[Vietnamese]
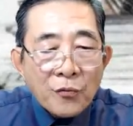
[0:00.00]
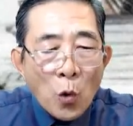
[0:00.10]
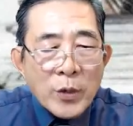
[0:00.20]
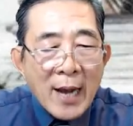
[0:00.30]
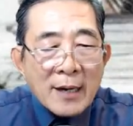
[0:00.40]

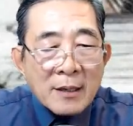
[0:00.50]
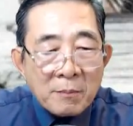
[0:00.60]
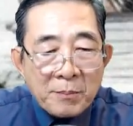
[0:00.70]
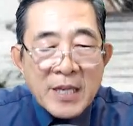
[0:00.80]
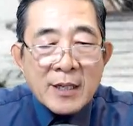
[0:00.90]
Phu
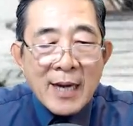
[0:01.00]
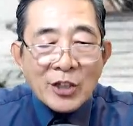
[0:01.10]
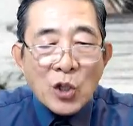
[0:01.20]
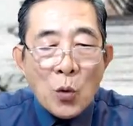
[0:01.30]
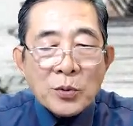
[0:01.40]
nhân biết
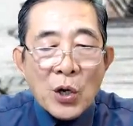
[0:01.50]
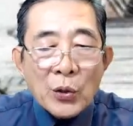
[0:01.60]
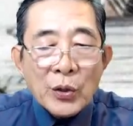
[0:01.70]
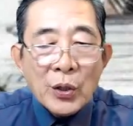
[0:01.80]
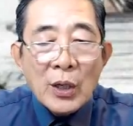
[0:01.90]
là tốt
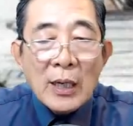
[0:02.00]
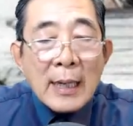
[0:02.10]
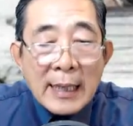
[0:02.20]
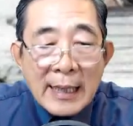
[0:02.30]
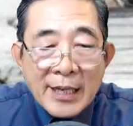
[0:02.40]
rồi.
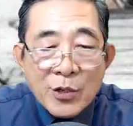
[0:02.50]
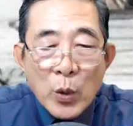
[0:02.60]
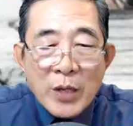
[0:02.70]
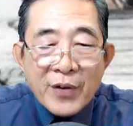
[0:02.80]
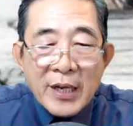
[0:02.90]
Lý
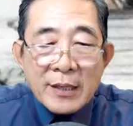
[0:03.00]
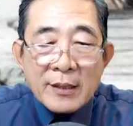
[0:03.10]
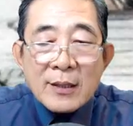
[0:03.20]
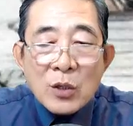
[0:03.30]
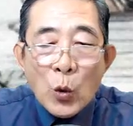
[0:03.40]
Quý
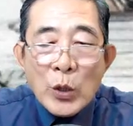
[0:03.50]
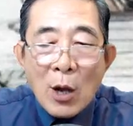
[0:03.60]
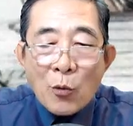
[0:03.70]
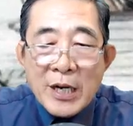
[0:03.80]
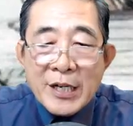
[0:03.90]
Phi cúi
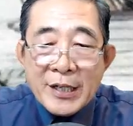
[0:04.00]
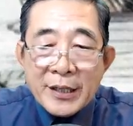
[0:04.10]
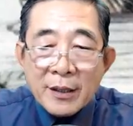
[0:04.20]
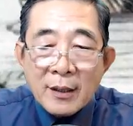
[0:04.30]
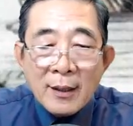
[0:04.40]
đầu
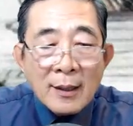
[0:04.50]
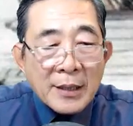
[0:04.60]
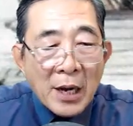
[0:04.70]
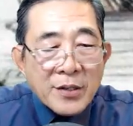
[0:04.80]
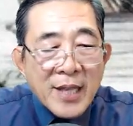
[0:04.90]
cười,
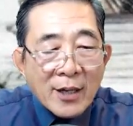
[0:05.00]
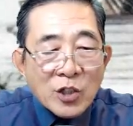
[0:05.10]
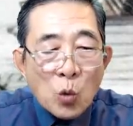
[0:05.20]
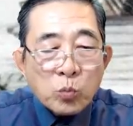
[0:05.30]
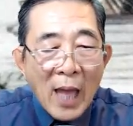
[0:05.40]
nữ
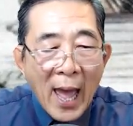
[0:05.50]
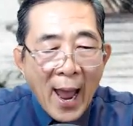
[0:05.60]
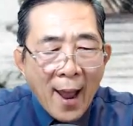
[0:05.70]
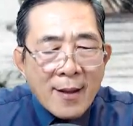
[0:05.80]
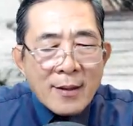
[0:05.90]
nhân chúng
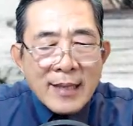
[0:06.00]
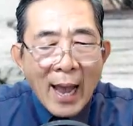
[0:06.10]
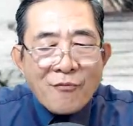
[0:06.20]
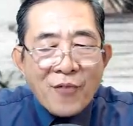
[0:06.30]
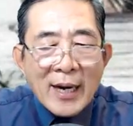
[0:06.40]
ta
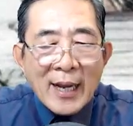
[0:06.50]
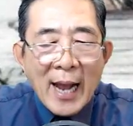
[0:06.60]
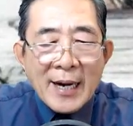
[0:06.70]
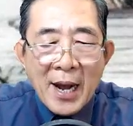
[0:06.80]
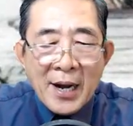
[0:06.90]
chẳng phải là
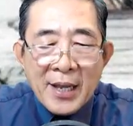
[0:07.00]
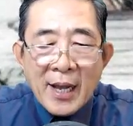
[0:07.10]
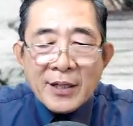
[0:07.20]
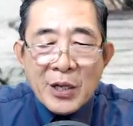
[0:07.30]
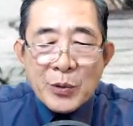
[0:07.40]
cả đời
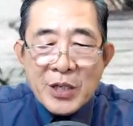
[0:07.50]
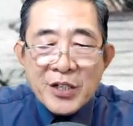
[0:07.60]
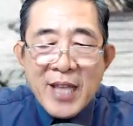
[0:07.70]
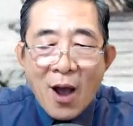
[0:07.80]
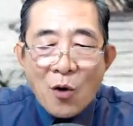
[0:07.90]
đều
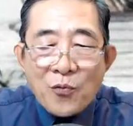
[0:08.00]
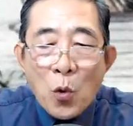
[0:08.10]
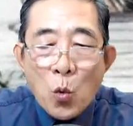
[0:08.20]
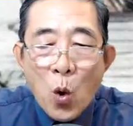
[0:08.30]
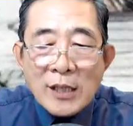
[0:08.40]
dựa vào
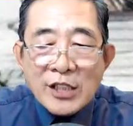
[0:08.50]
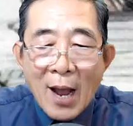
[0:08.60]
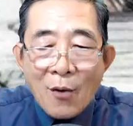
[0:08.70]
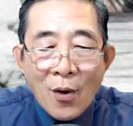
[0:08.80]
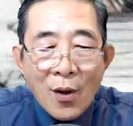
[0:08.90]
phu quân
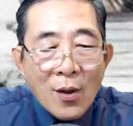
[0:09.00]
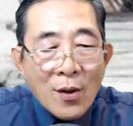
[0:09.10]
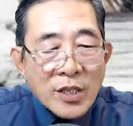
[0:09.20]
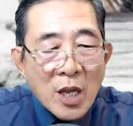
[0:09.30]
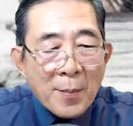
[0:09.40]
sao?
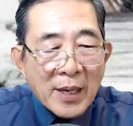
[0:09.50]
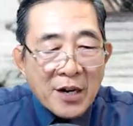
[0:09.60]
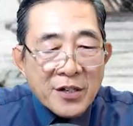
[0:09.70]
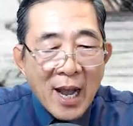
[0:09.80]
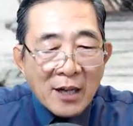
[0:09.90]
Nhưng mà
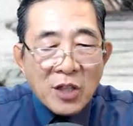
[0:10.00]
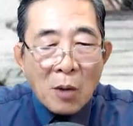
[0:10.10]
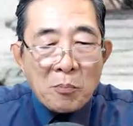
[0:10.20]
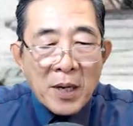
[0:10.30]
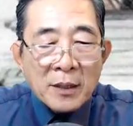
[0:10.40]
nữ nhân
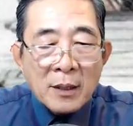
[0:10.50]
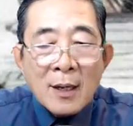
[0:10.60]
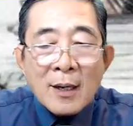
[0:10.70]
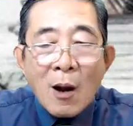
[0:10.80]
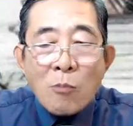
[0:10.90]
thông minh
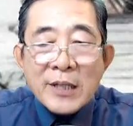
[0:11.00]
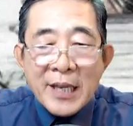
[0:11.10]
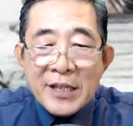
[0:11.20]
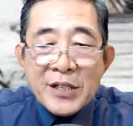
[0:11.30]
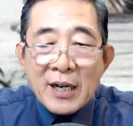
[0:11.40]
không
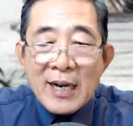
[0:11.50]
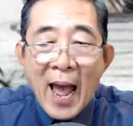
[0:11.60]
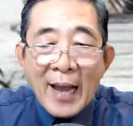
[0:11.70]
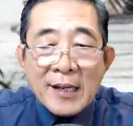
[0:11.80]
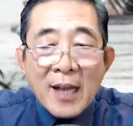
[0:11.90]
chỉ dừng
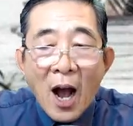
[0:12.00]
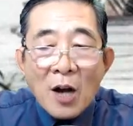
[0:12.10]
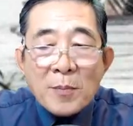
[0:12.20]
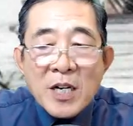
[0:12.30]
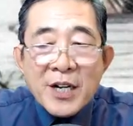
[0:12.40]
lại
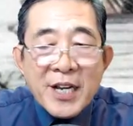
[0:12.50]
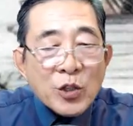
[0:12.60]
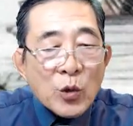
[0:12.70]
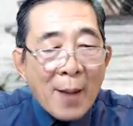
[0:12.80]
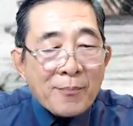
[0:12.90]
ở bước
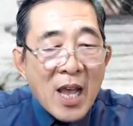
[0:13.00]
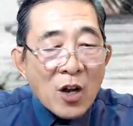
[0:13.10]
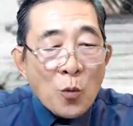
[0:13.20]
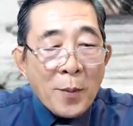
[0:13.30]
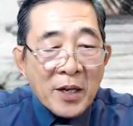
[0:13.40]
khiến cho nam
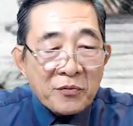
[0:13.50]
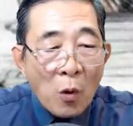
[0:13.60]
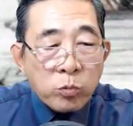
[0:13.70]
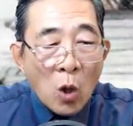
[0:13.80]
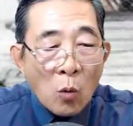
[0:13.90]
nhân của mình
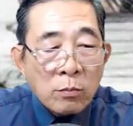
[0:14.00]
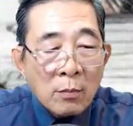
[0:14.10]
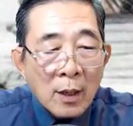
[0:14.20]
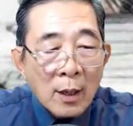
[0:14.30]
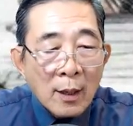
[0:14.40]
phục
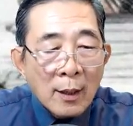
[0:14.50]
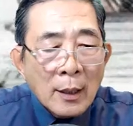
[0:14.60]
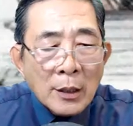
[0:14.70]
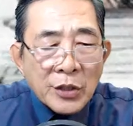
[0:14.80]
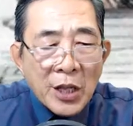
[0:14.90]
tùng.
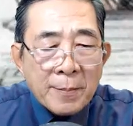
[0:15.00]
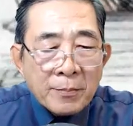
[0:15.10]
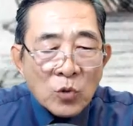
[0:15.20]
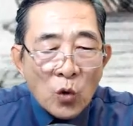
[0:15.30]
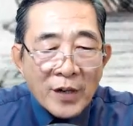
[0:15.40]

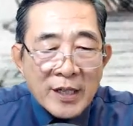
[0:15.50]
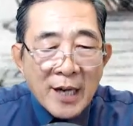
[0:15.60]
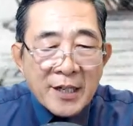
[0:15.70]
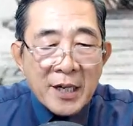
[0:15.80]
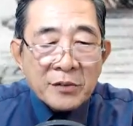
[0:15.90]
Tim của Phượng
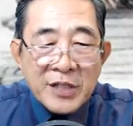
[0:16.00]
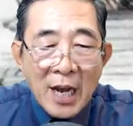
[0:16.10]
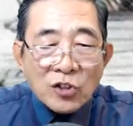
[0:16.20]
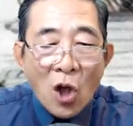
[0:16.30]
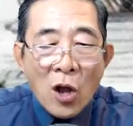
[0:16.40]
Nhân Ninh
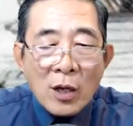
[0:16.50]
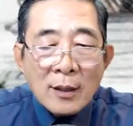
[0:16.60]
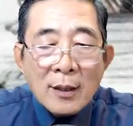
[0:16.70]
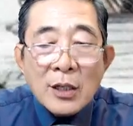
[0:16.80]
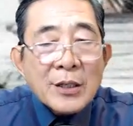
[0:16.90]
giật thoát,
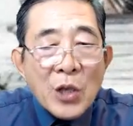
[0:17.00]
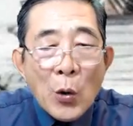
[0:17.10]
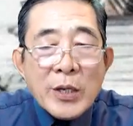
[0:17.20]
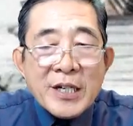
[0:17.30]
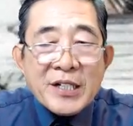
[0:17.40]

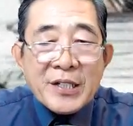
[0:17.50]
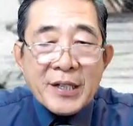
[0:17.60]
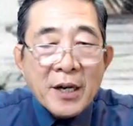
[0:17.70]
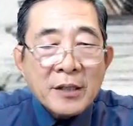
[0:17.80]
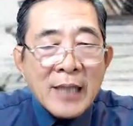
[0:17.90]
dối
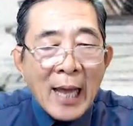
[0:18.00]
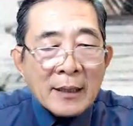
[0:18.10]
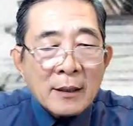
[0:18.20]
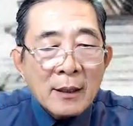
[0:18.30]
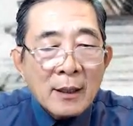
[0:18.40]
cười ứng
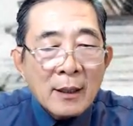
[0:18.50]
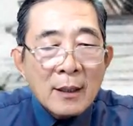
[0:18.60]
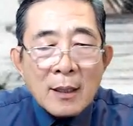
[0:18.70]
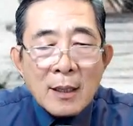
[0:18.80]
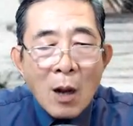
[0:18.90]
thành.
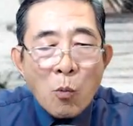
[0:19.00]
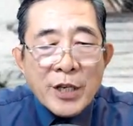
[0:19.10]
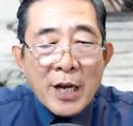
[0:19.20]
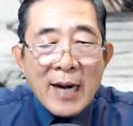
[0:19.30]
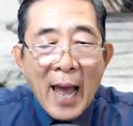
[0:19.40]
Không
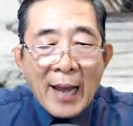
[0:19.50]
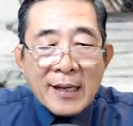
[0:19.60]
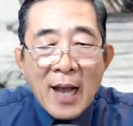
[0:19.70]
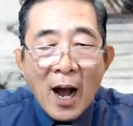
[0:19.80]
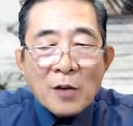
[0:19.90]
có dừng
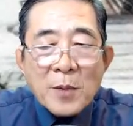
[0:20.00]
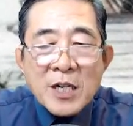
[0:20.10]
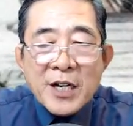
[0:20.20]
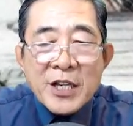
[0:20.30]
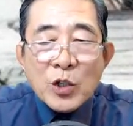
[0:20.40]
lại ở
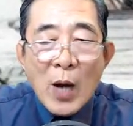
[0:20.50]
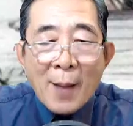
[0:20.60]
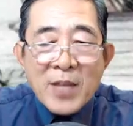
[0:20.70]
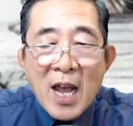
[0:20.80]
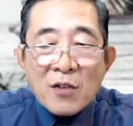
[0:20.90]
bước khiến cho
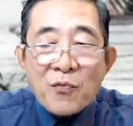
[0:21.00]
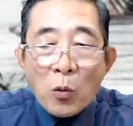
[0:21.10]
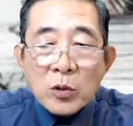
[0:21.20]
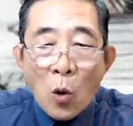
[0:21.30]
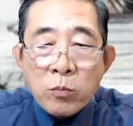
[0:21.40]
nam nhân
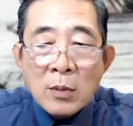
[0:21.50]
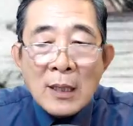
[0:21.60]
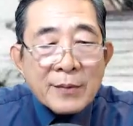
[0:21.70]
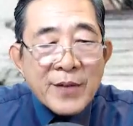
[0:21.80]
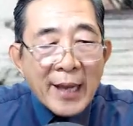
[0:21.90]
phục tùng,
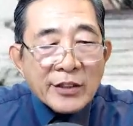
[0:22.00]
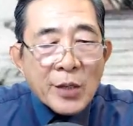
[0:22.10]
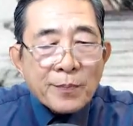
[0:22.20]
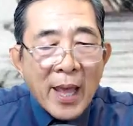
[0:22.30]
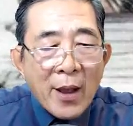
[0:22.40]
vậy
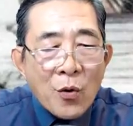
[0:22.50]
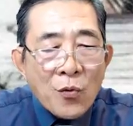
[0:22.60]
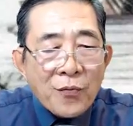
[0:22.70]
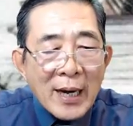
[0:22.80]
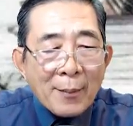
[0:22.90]
tiếp
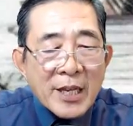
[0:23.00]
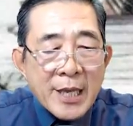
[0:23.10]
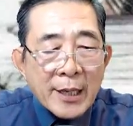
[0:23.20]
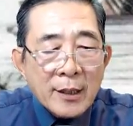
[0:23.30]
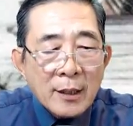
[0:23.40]
theo phải làm cái
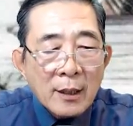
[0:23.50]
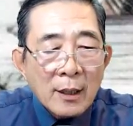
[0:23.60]
gì?